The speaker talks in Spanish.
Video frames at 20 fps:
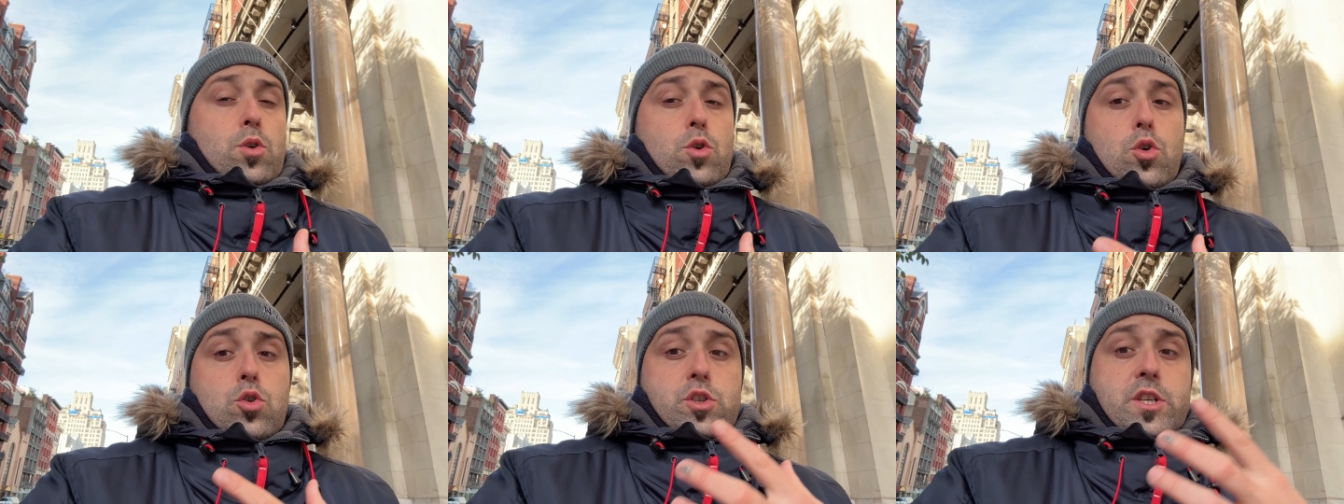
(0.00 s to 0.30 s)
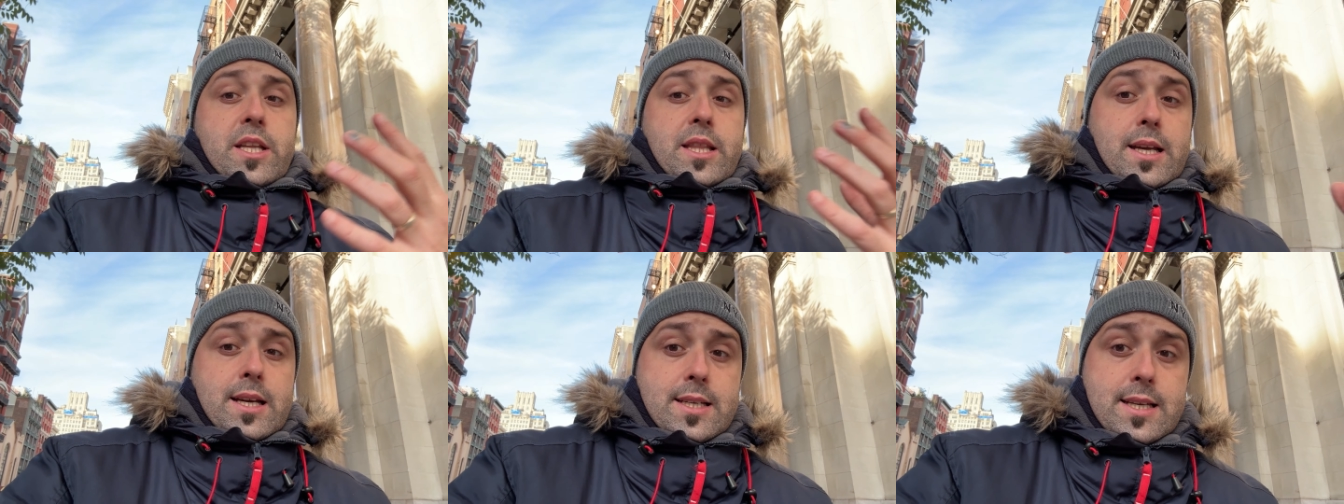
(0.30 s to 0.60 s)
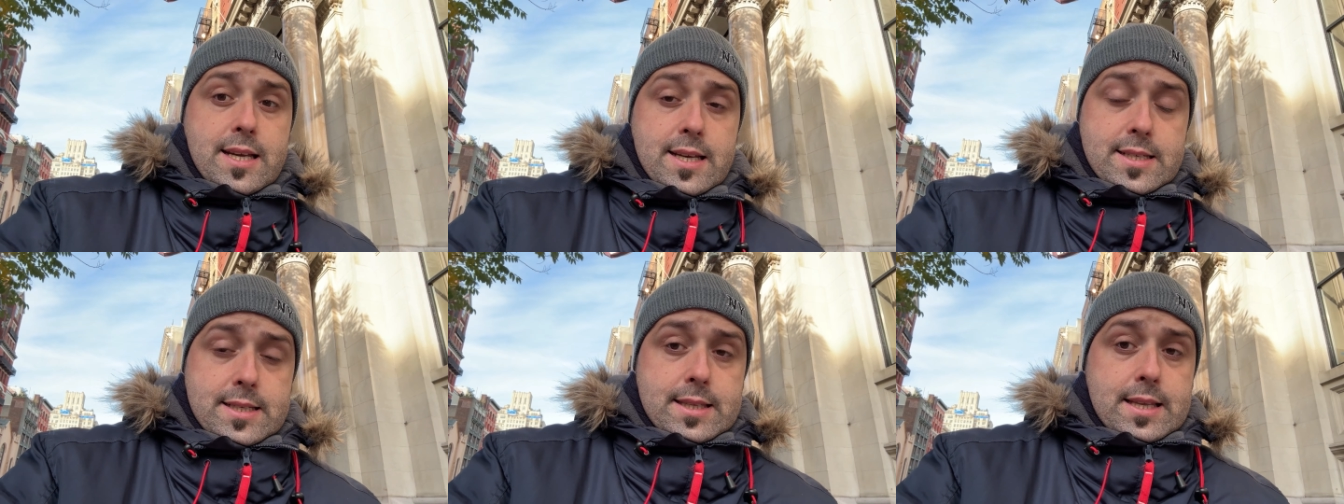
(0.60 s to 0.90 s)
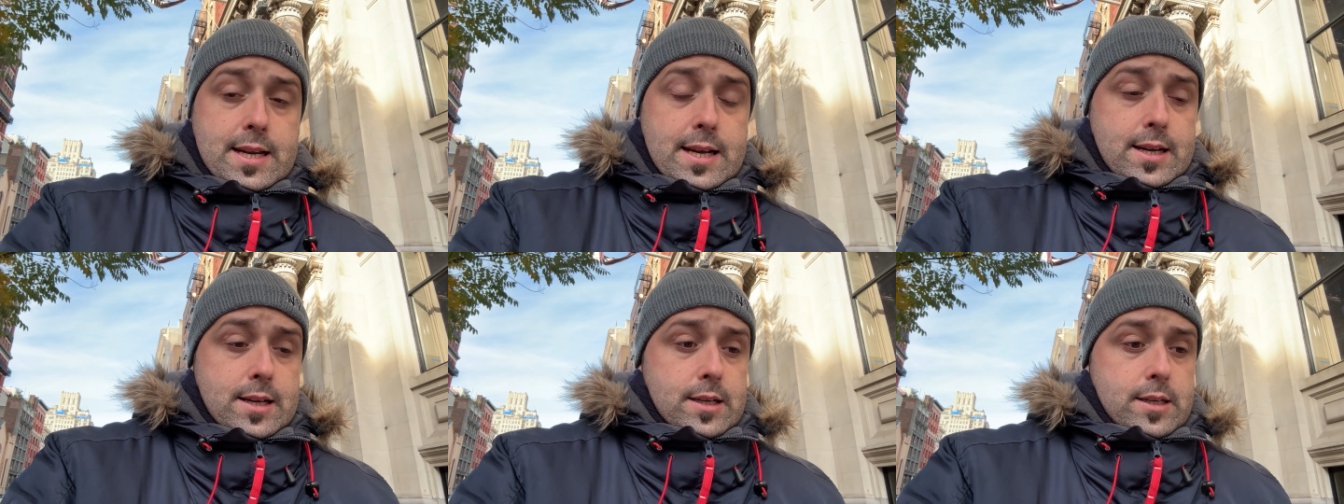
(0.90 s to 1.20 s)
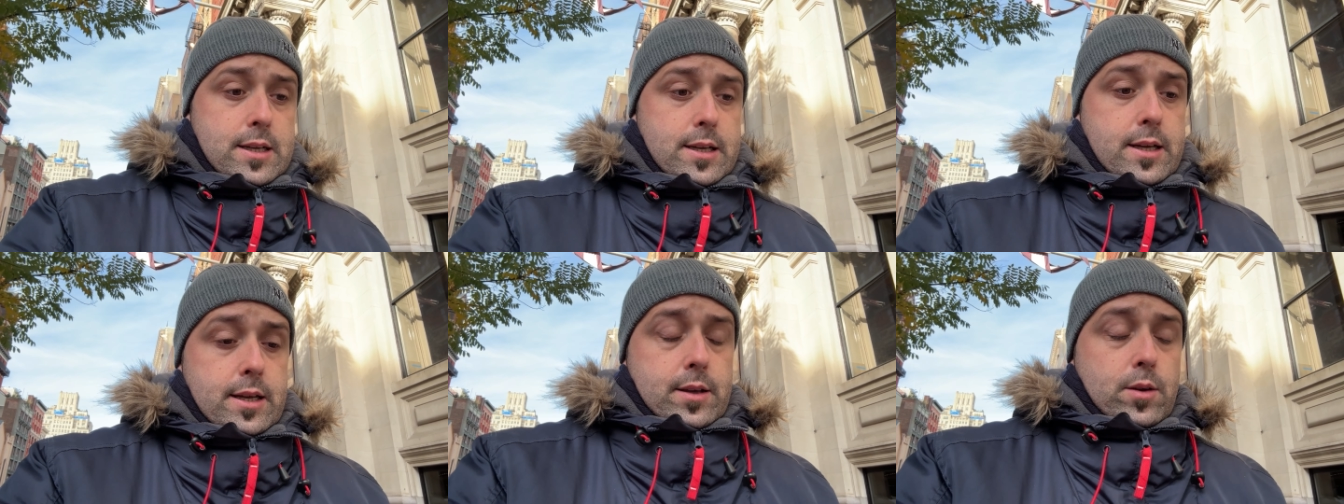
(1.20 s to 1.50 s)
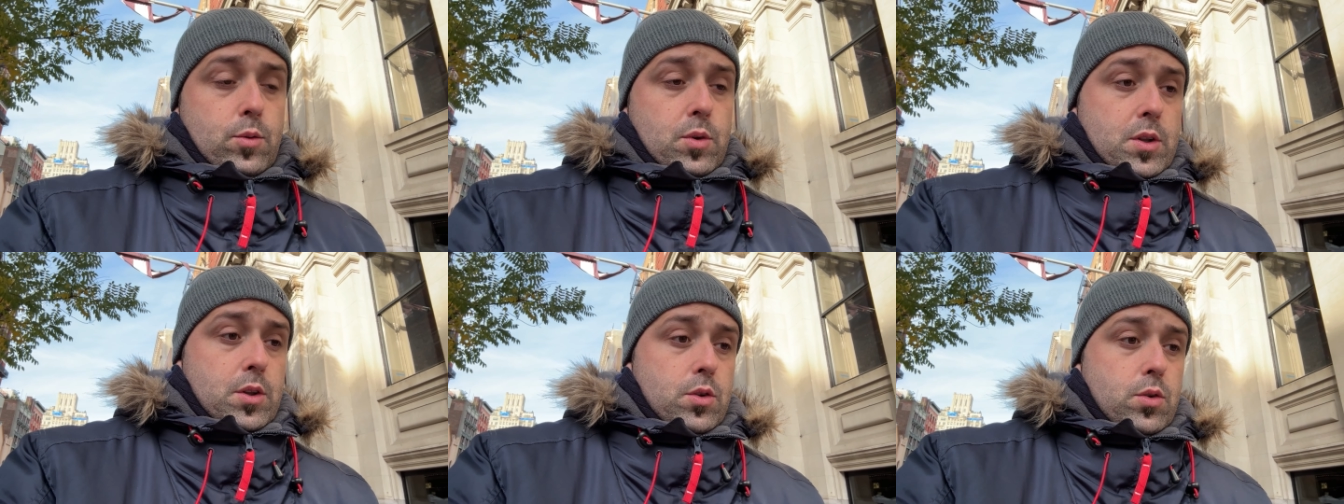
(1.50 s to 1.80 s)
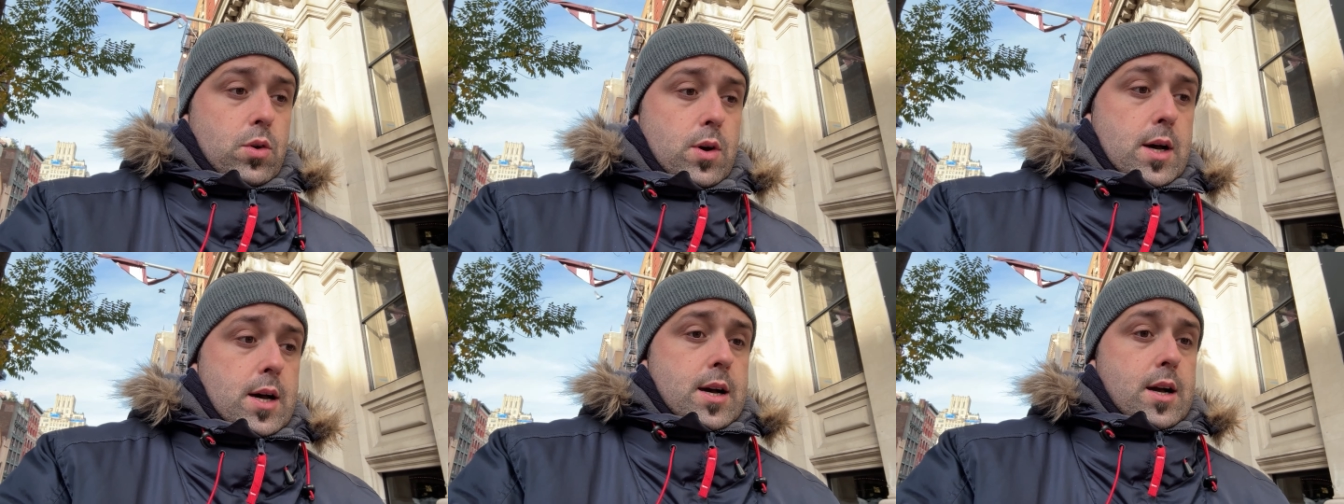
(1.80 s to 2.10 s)
cositas extra en
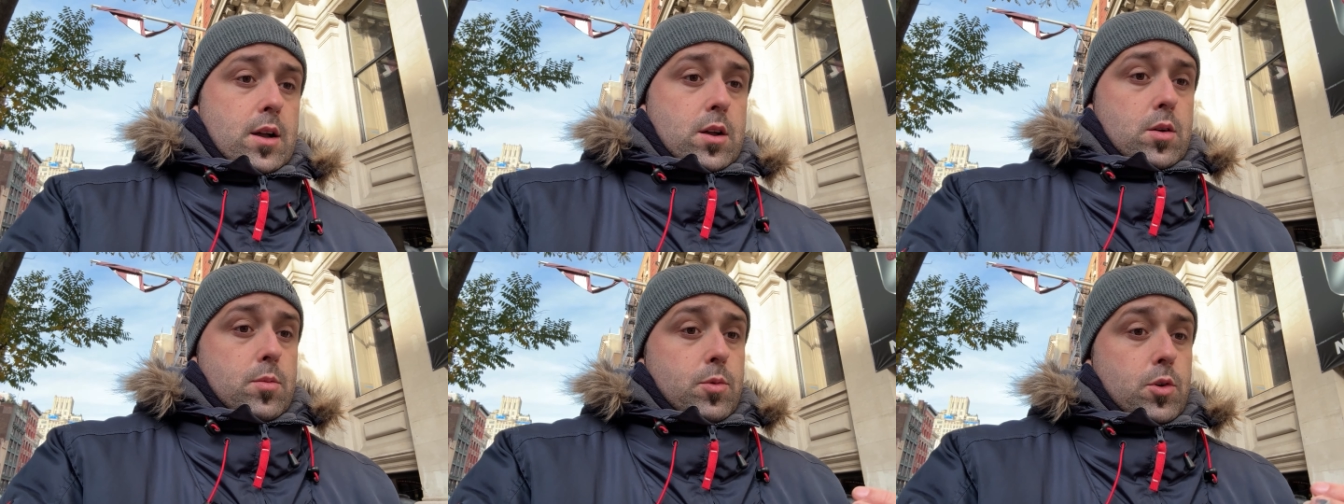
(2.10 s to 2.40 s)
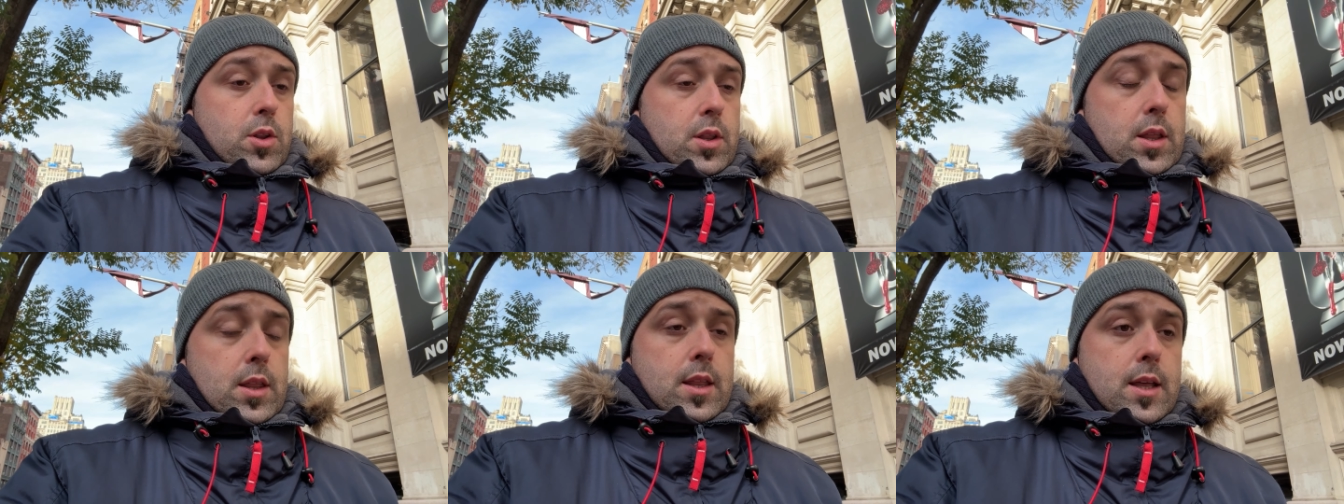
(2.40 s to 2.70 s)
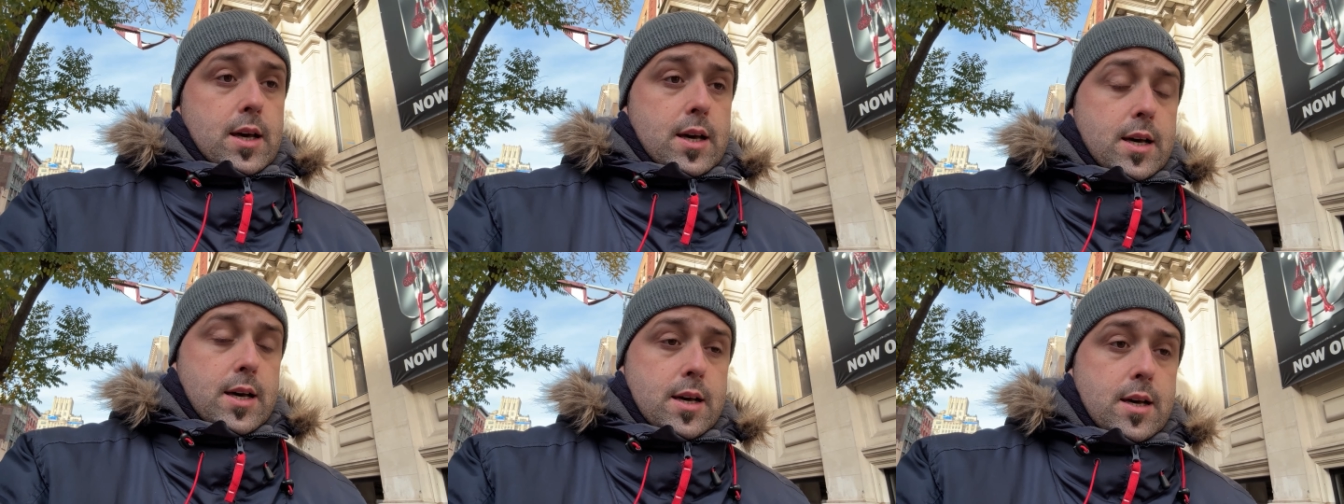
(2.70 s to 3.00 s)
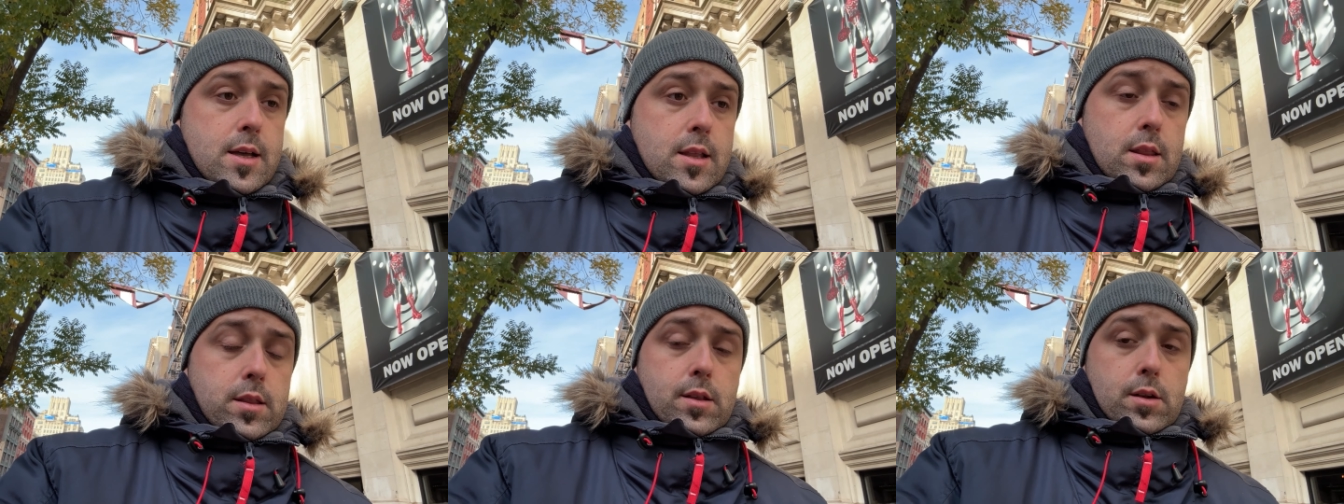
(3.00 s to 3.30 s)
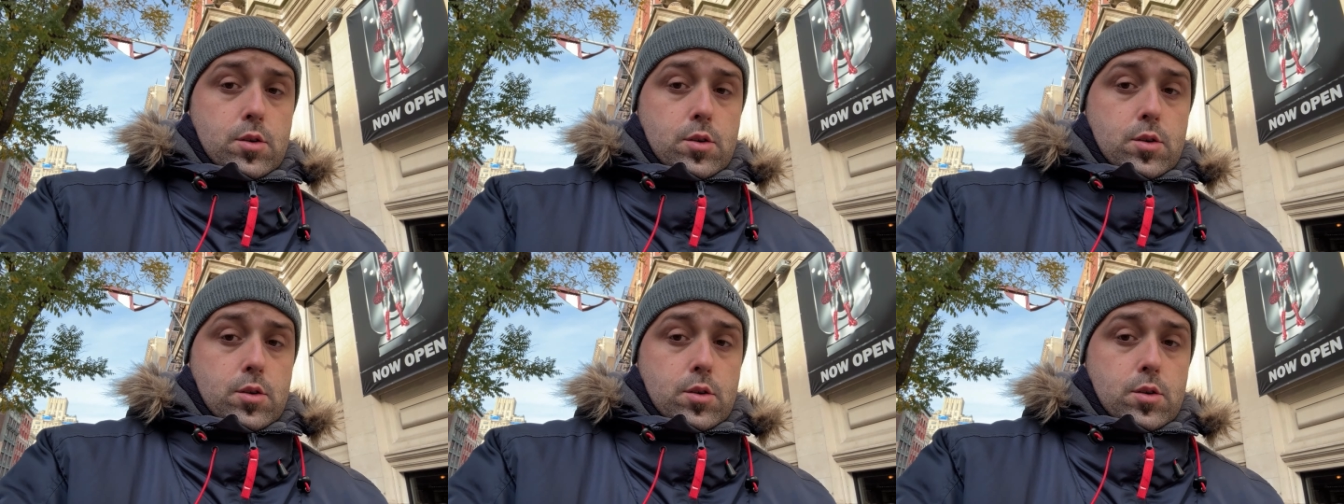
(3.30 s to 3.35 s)
cuanto a comodidad,